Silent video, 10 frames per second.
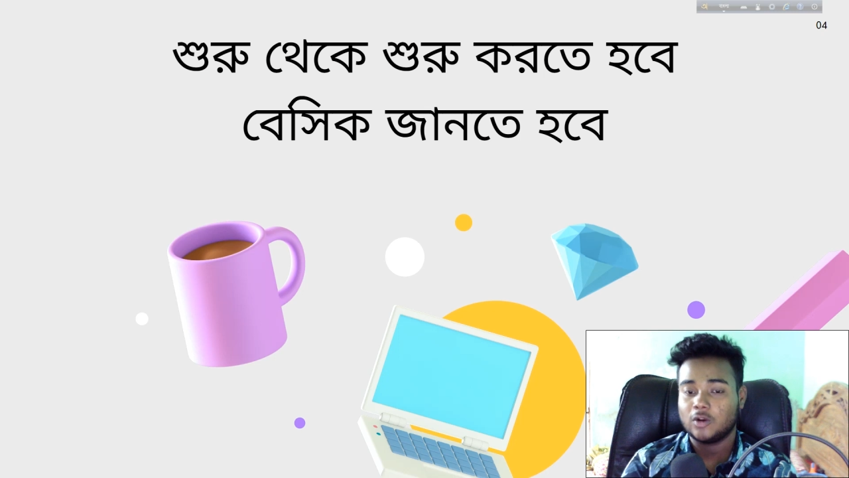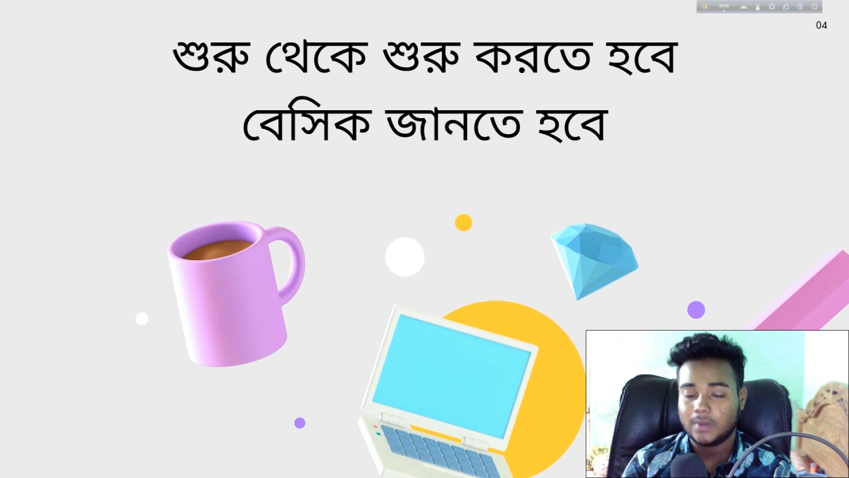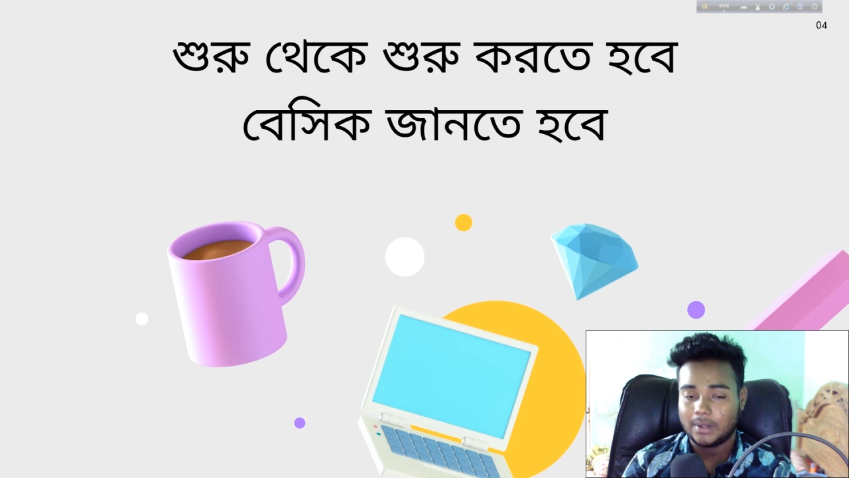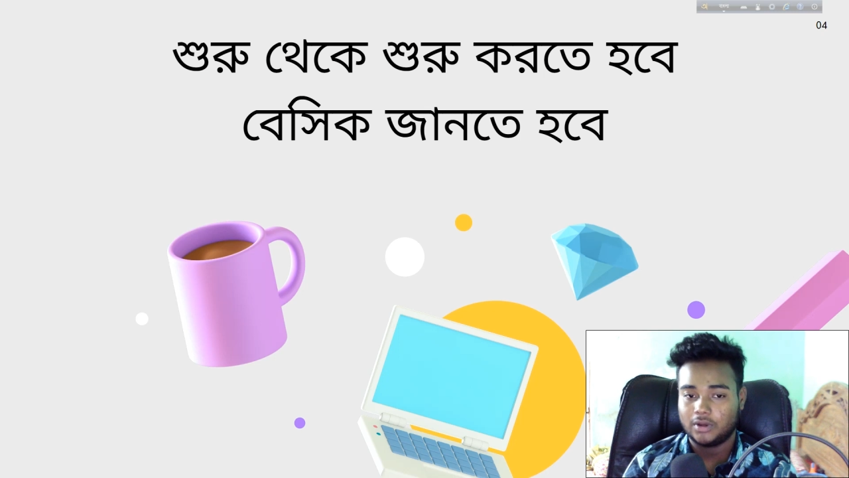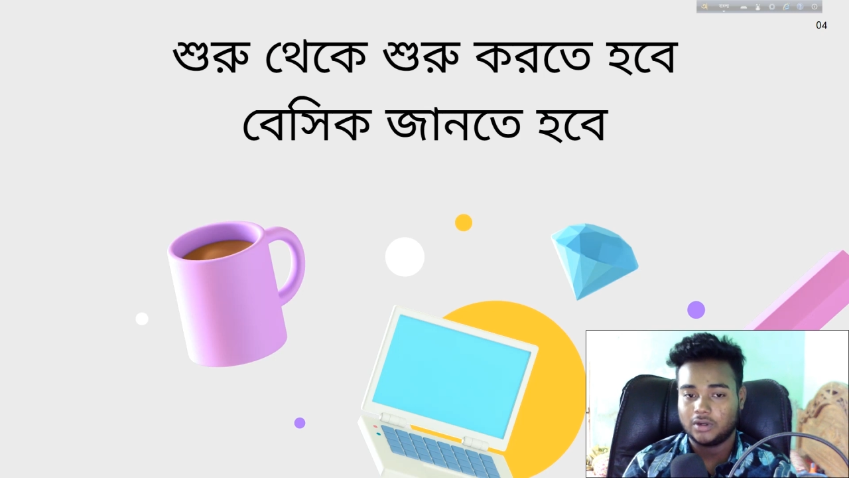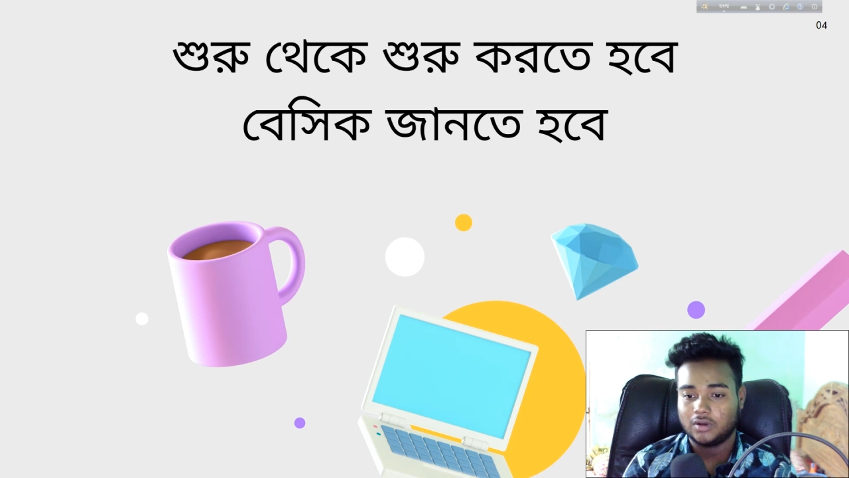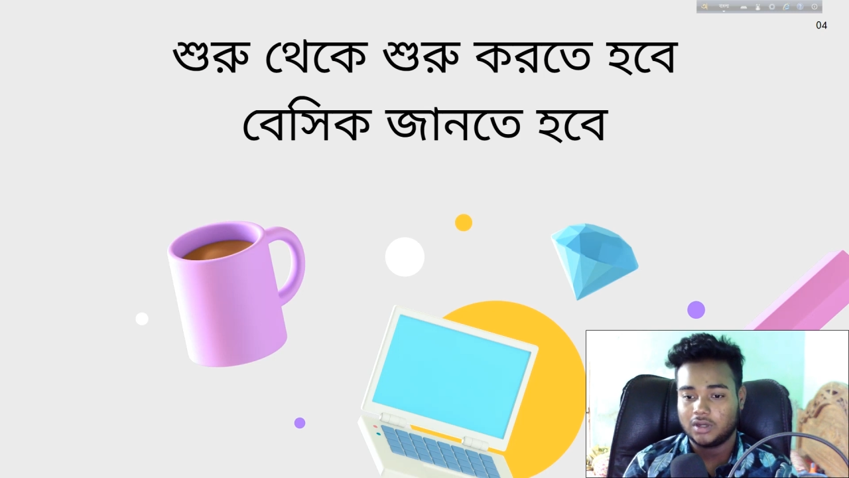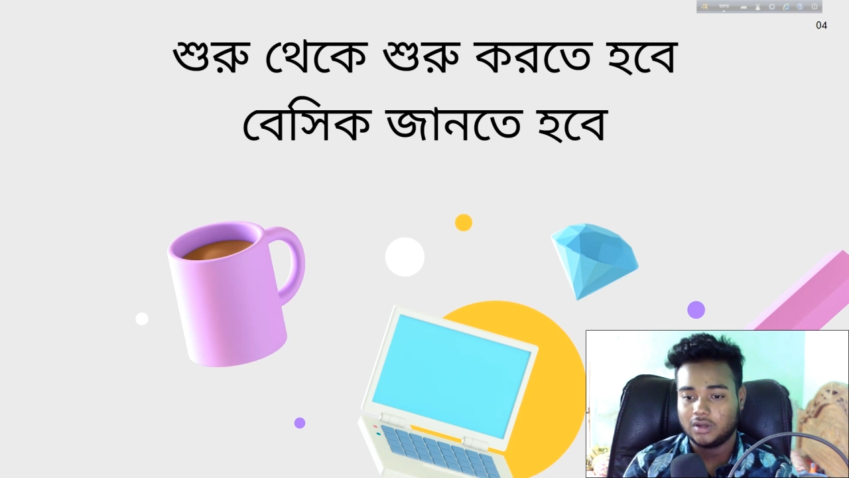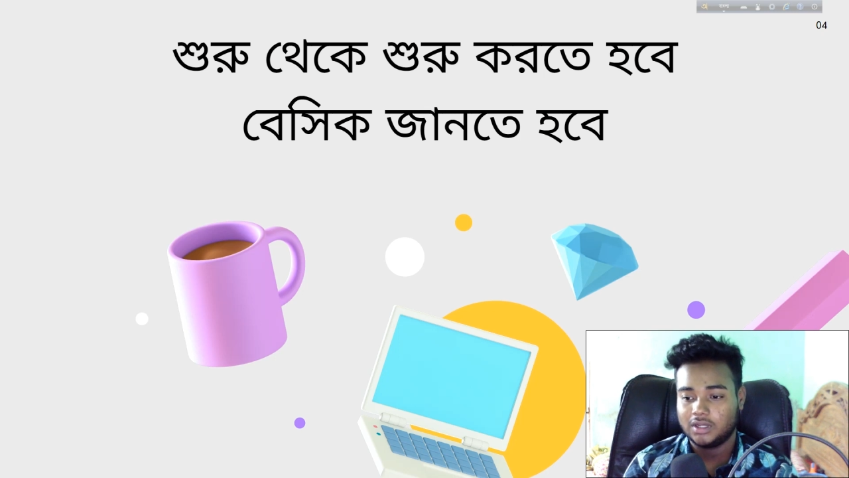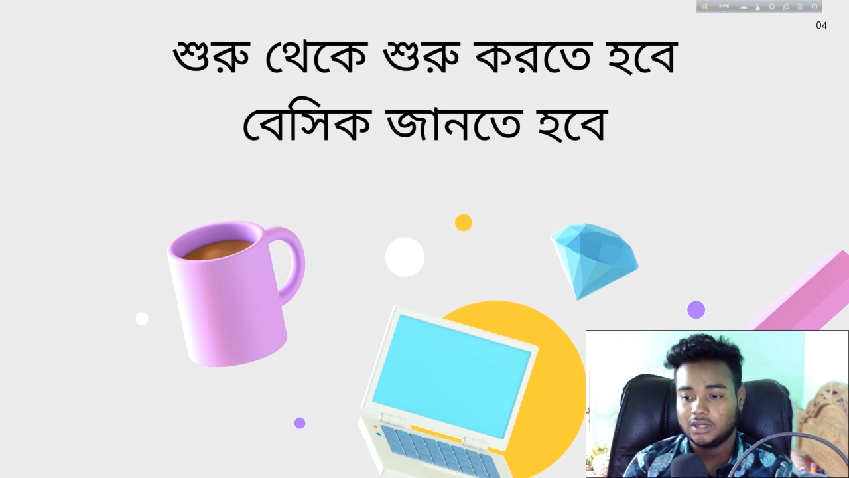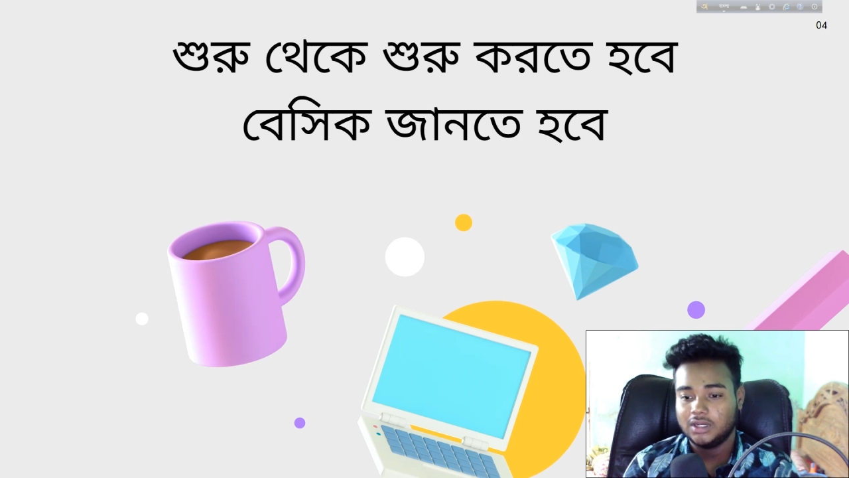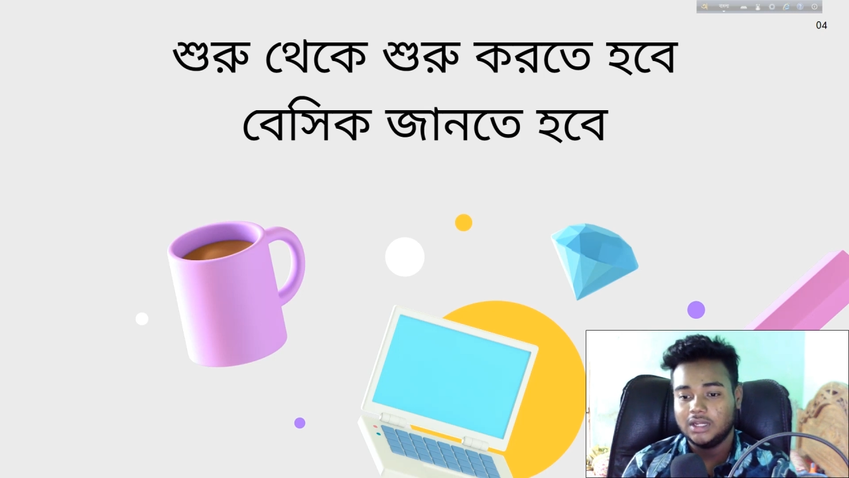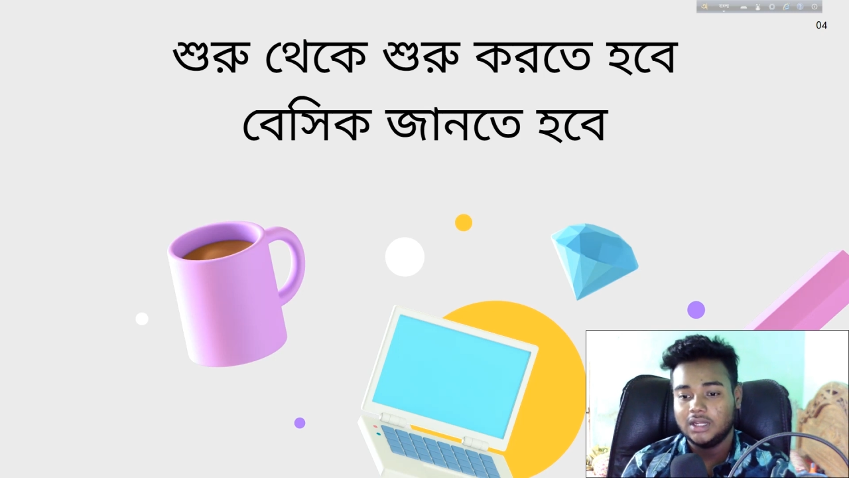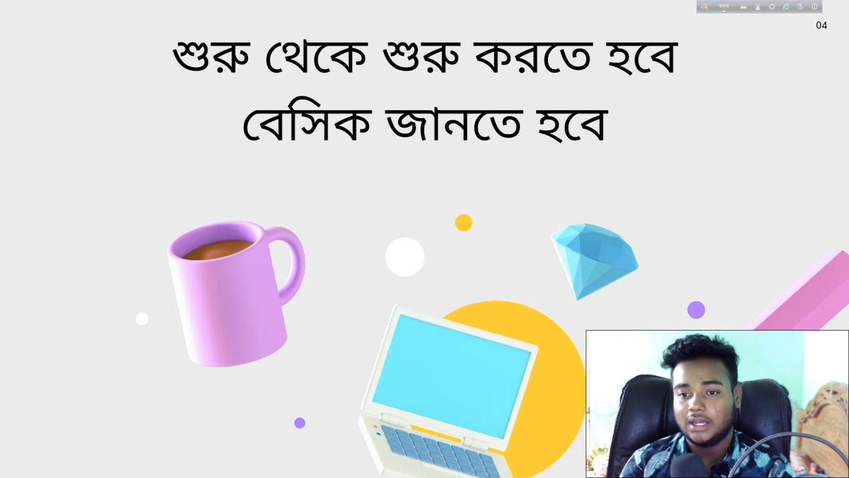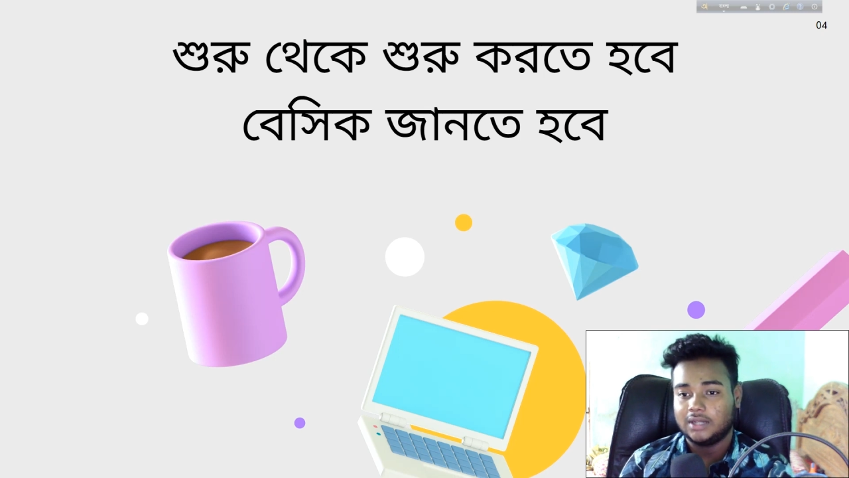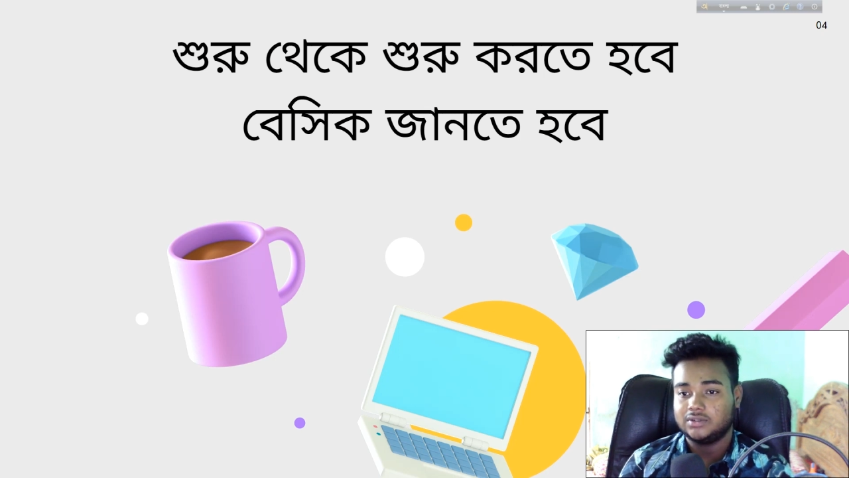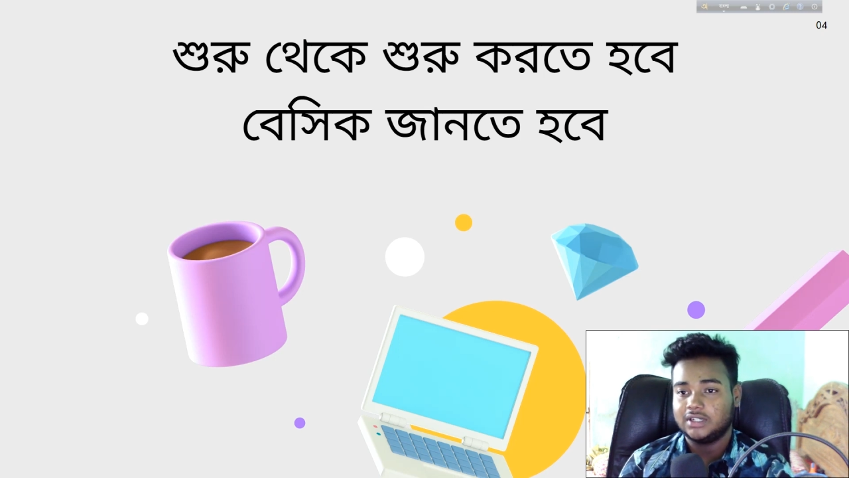ব্যবহার করা হয় আসলে